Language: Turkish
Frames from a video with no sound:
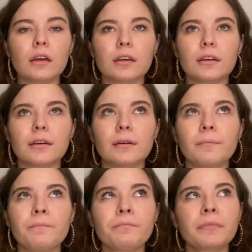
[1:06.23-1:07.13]
E,
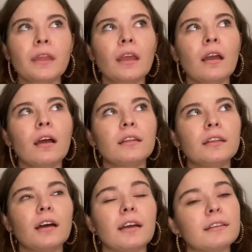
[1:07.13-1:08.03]

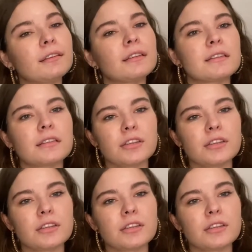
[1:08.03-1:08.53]
hayatını nasıl